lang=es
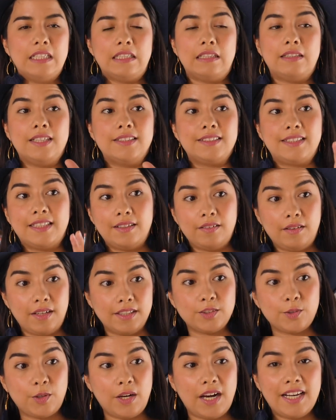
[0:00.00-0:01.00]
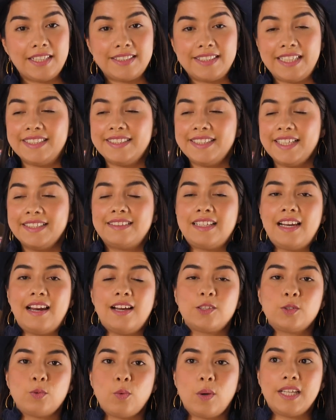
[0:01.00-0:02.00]
desde la historia de la ciencia hasta la
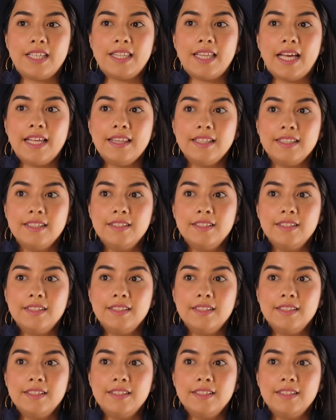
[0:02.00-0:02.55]
actualidad,